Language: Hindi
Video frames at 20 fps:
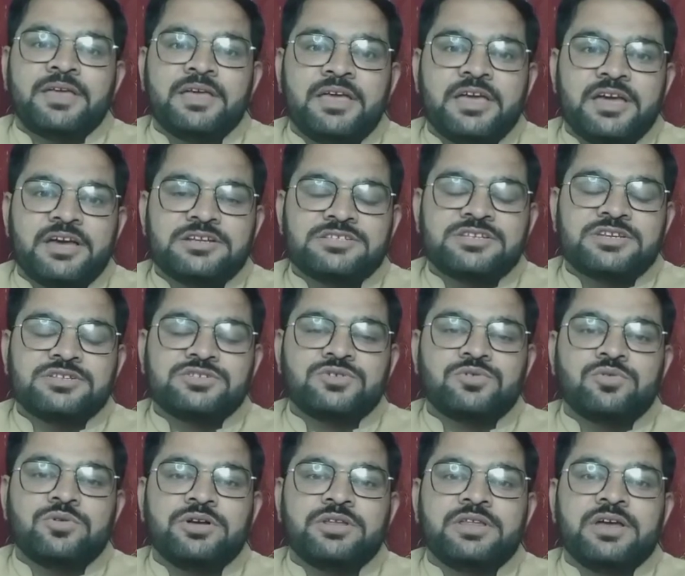गेयर्स की
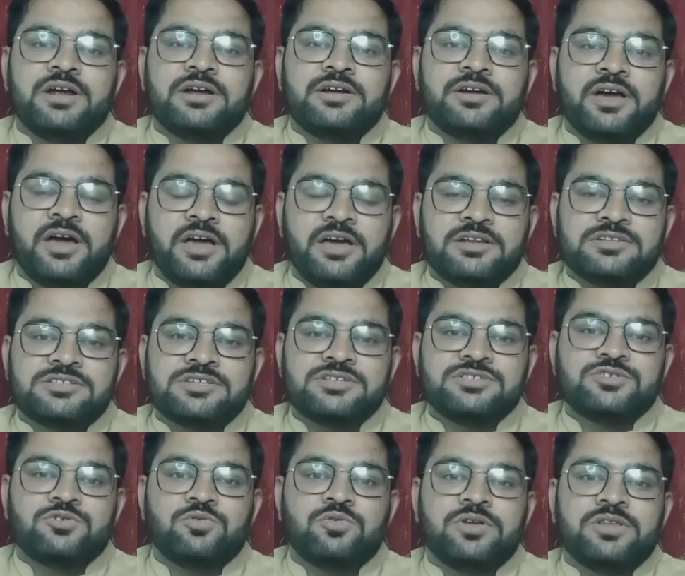ज़रूरत है टायर्स की
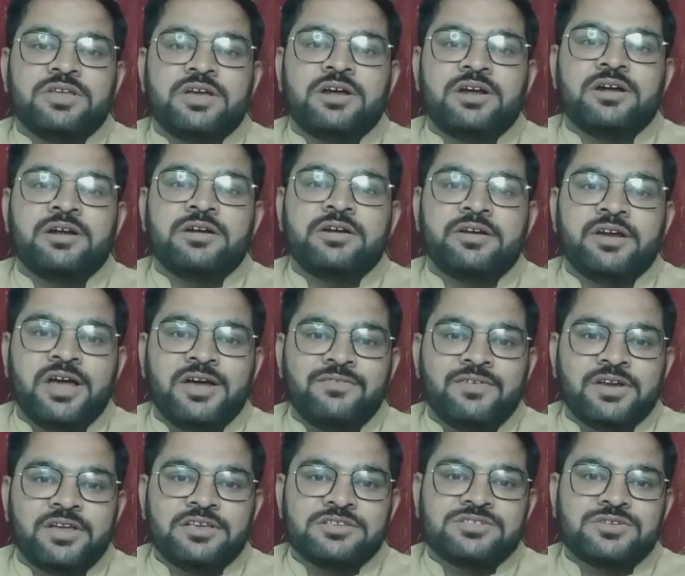ज़रूरत है
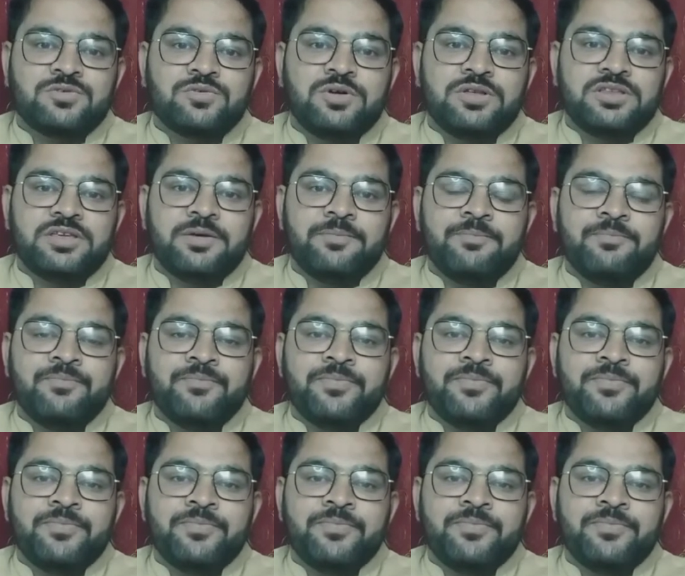ड्राइवर की ज़रूरत है